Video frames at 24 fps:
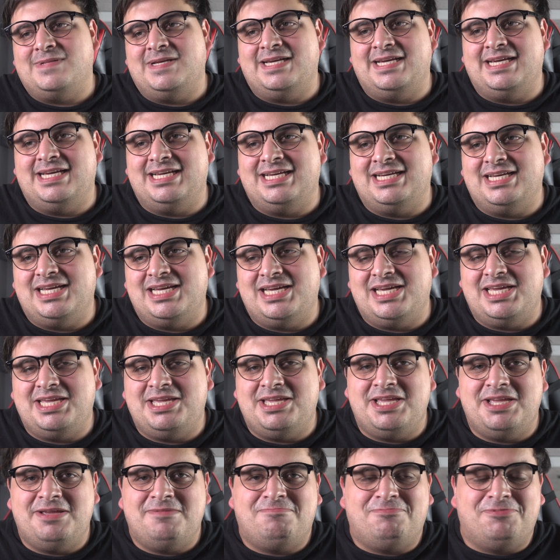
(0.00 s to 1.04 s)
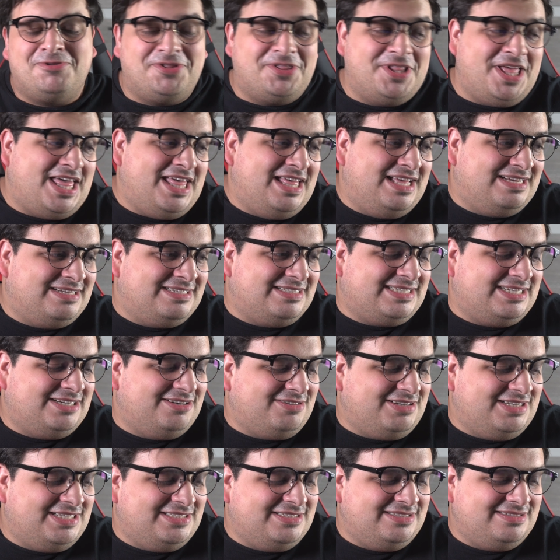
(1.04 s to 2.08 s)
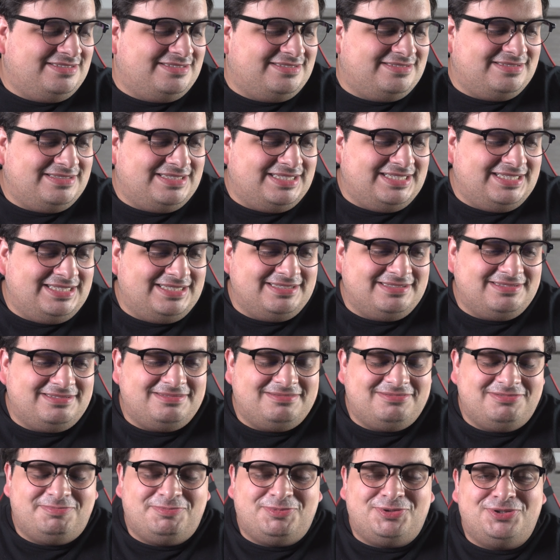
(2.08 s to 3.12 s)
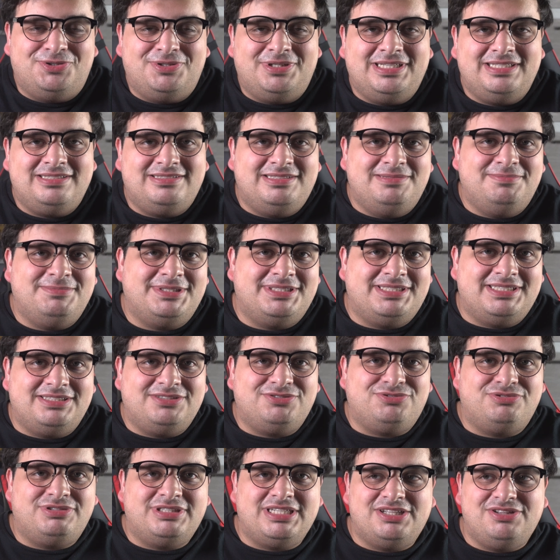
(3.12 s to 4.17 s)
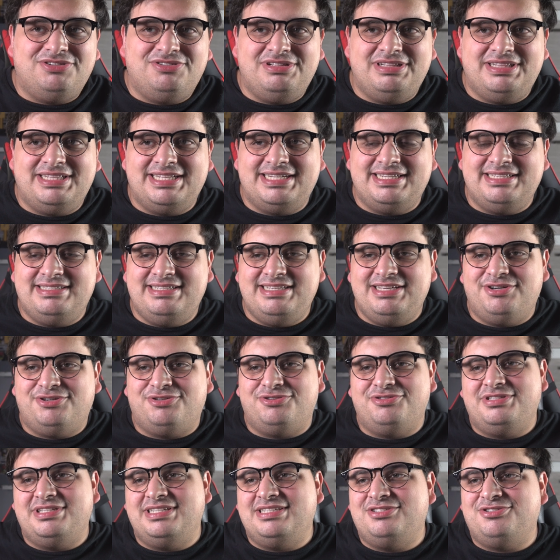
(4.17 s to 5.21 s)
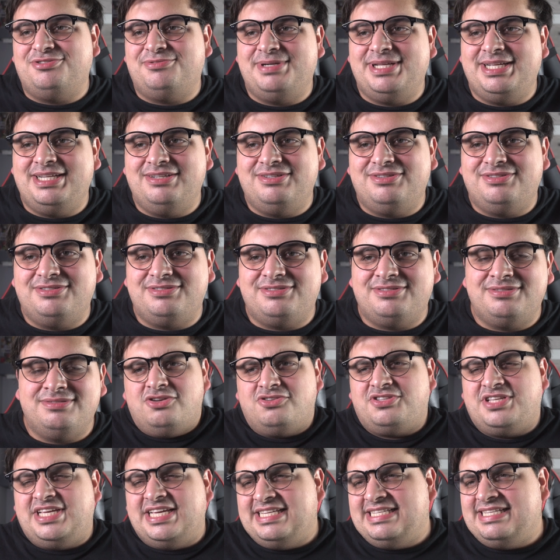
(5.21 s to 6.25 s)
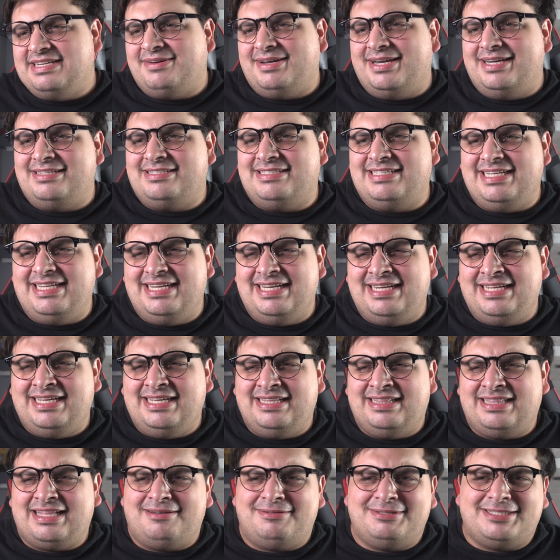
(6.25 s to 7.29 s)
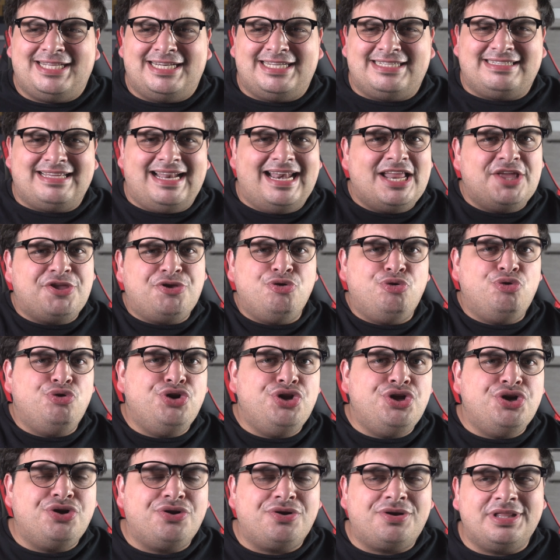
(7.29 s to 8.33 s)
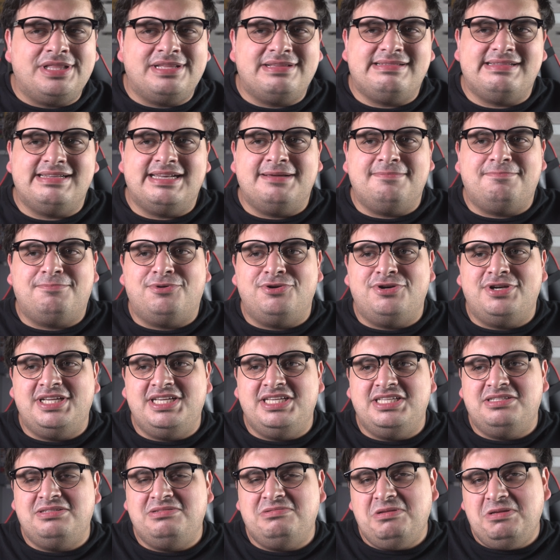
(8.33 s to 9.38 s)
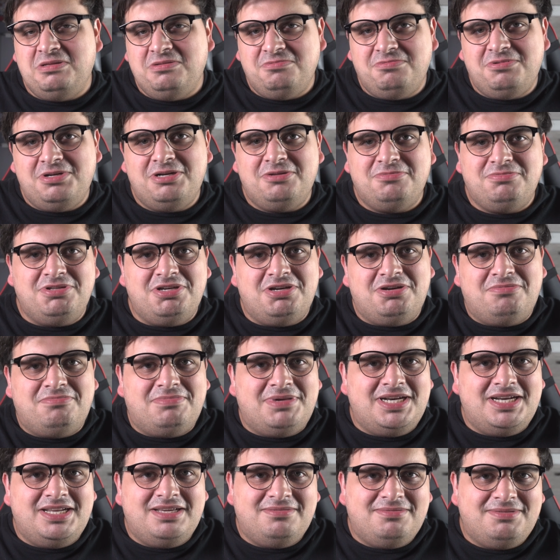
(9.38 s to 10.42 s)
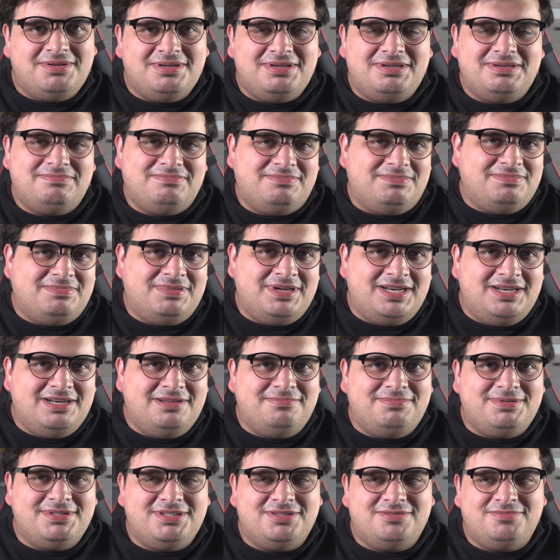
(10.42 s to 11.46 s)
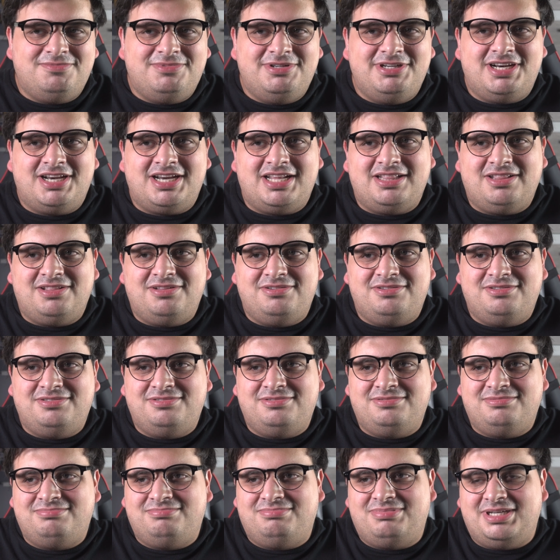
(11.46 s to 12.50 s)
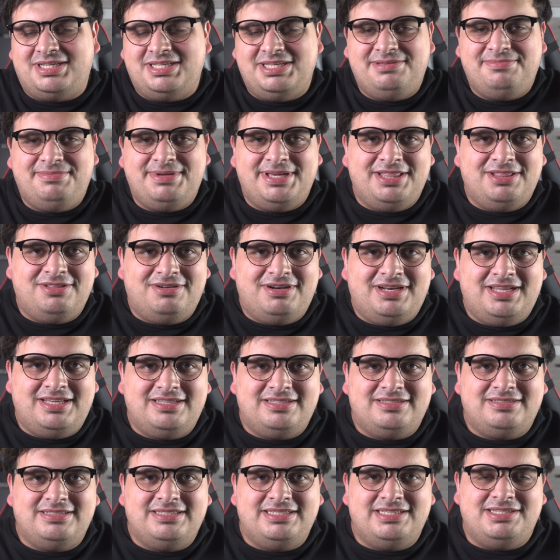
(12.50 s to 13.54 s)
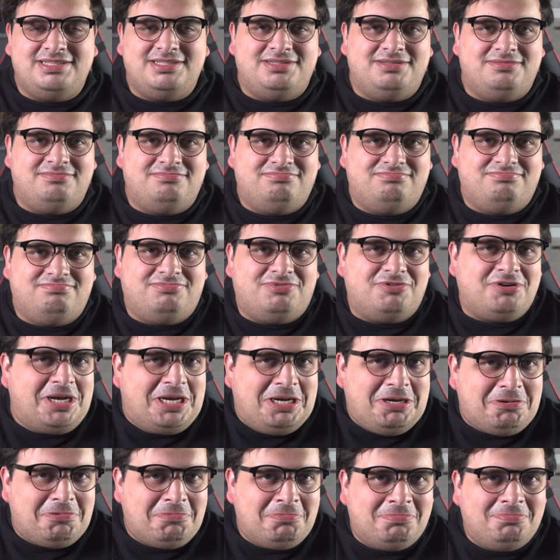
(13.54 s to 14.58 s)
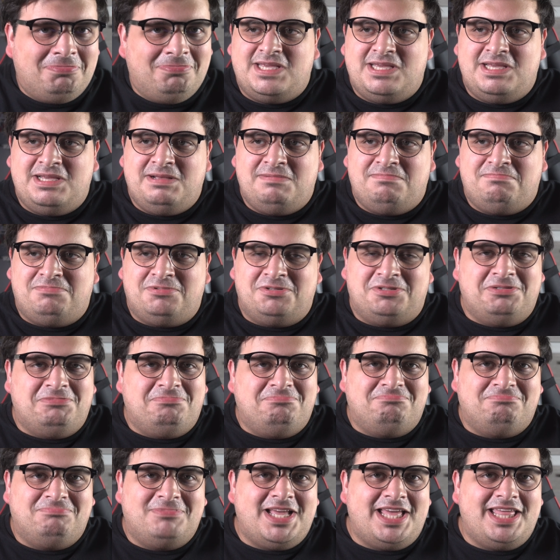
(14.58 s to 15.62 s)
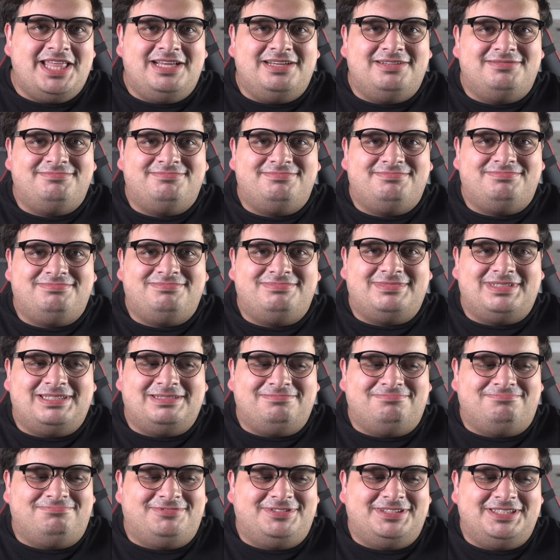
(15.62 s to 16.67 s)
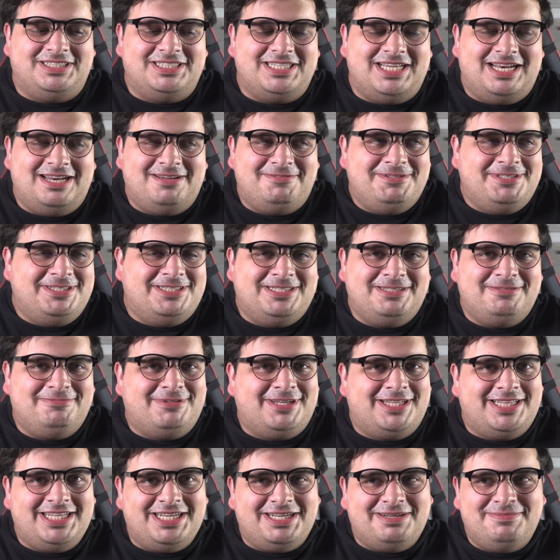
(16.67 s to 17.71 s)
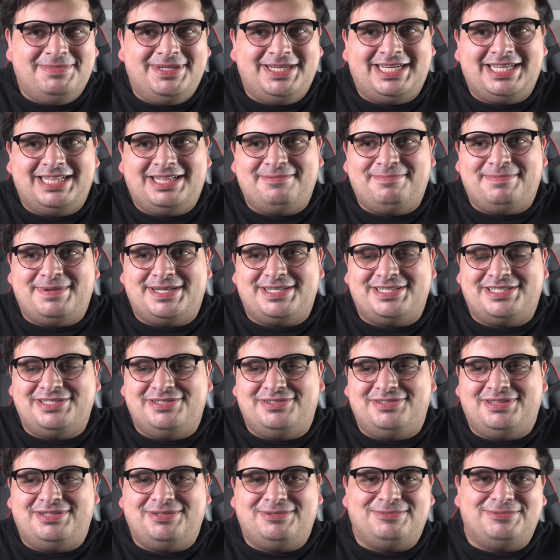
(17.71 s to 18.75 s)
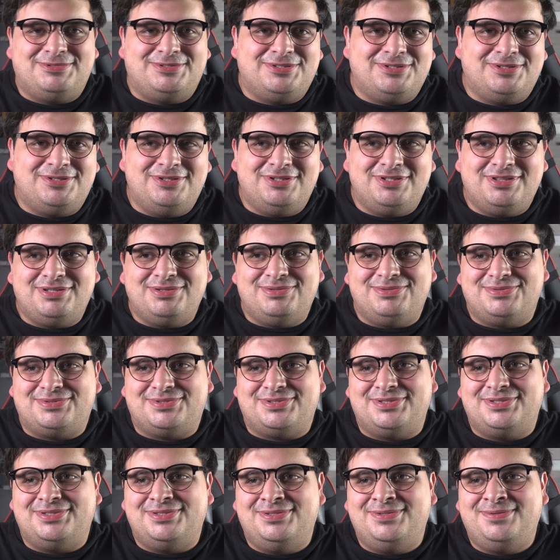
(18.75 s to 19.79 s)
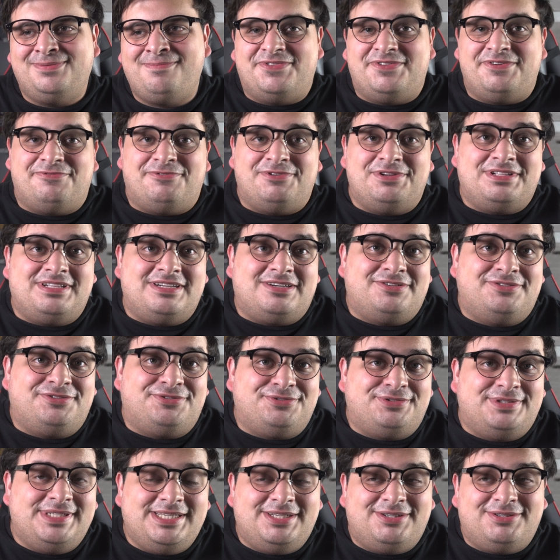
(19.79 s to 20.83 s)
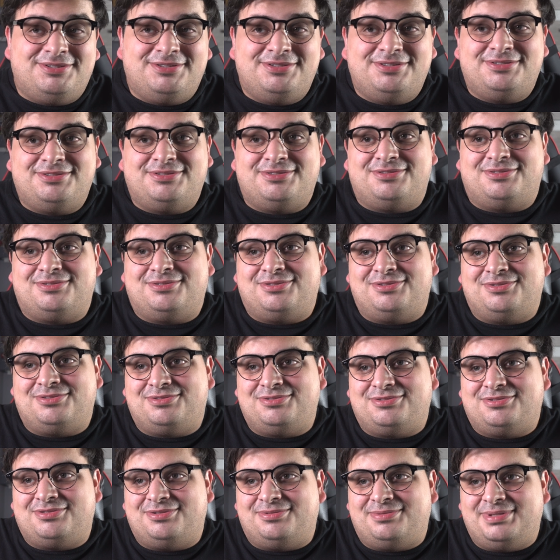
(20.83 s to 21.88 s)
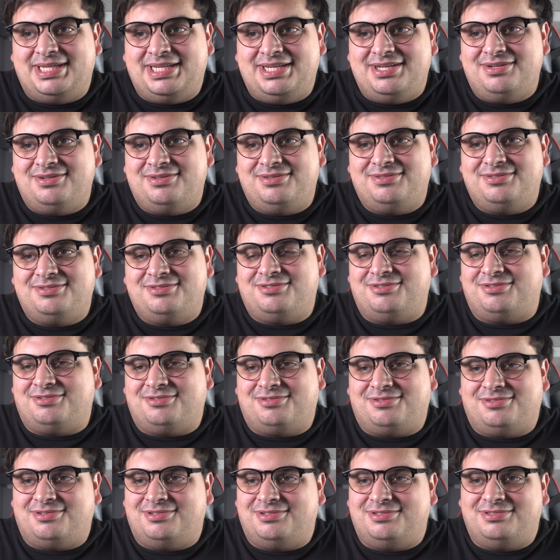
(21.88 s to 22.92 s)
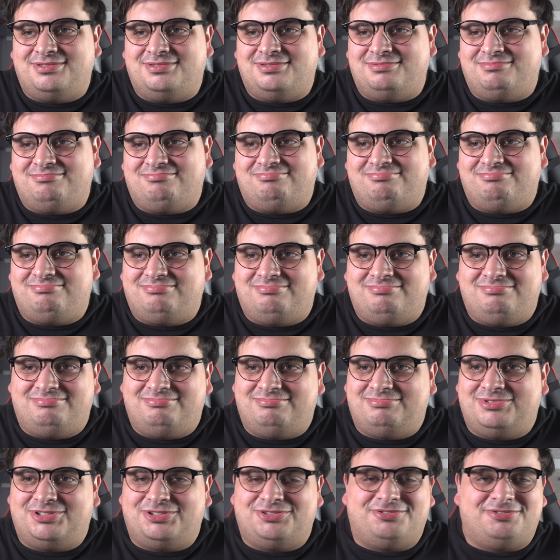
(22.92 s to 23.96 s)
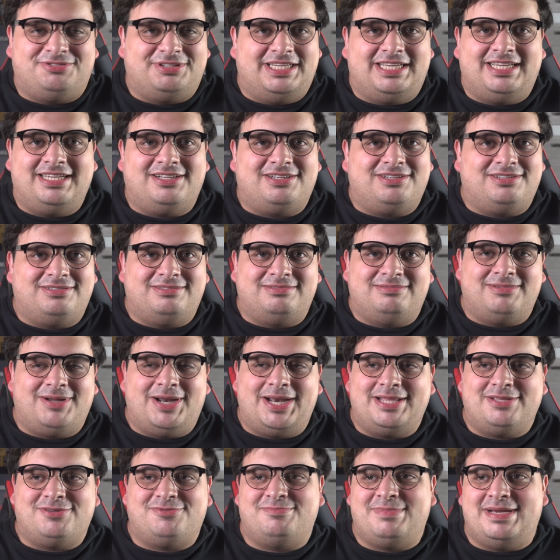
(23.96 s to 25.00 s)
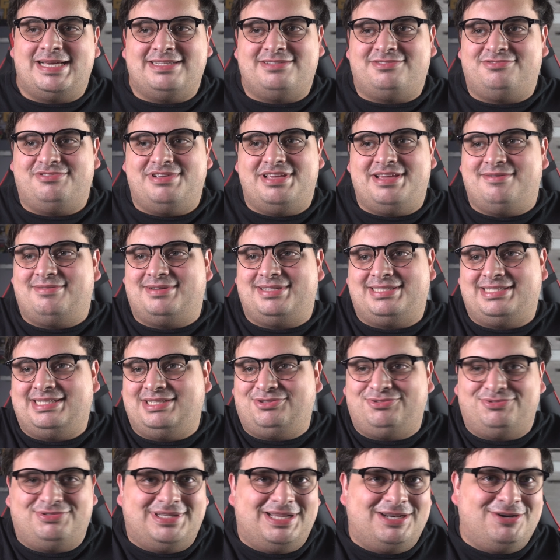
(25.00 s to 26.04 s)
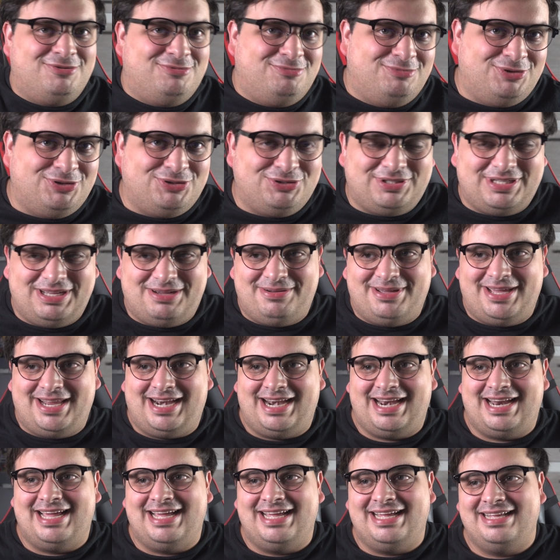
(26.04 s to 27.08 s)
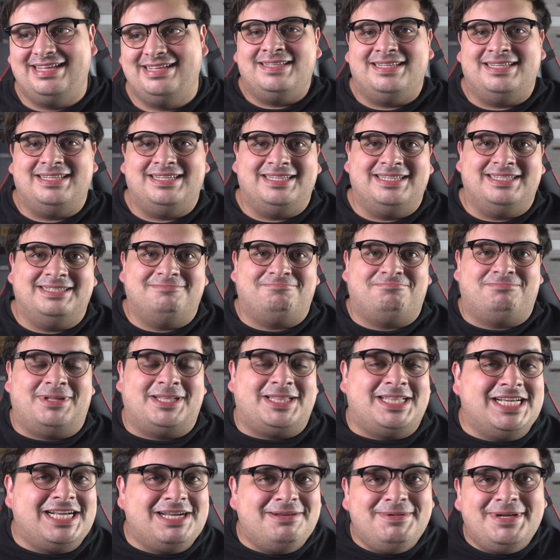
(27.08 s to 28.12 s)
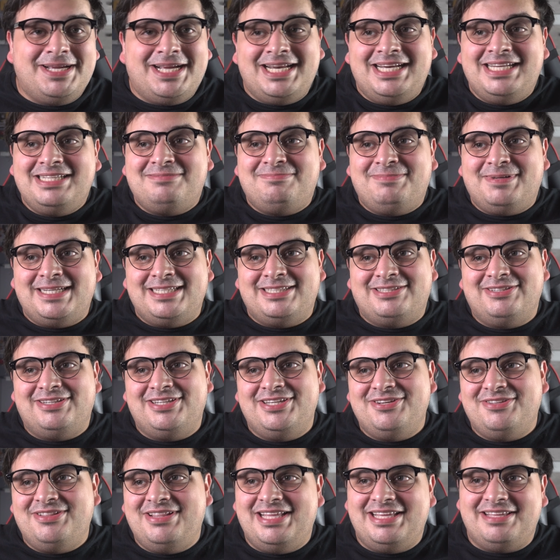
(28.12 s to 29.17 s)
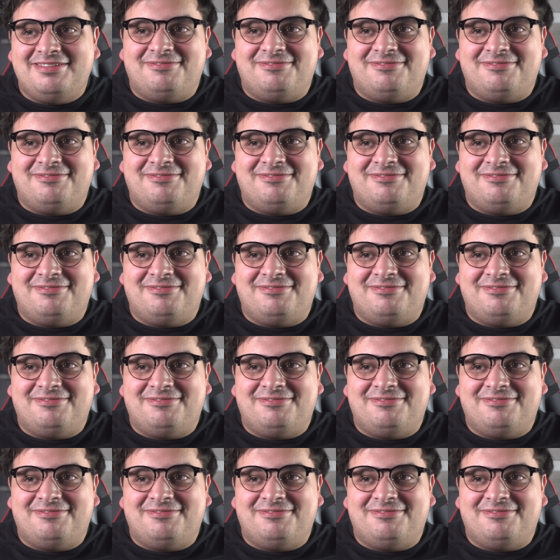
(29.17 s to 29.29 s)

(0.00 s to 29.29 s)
Eh, y pues nada, creo que es, eh, supongo que si me estás escuchando y tienes hijos, tienes sobrinos, los quieres llevar al cine, tal vez a la sala junior de Cinépolis, es buena opción, van a, van, van a pasar un buen rato ahí viéndola y ¿por qué no? Y pues sí, nada. Si ya la viste, platícame qué te pareció, te gustó, no te gustó. Si fuiste con tus hijos o con tus sobrinos o con, no sé, eres un maestro y llevaste a tus alumnos a verla. Eh, platícame qué les pareció ellos, la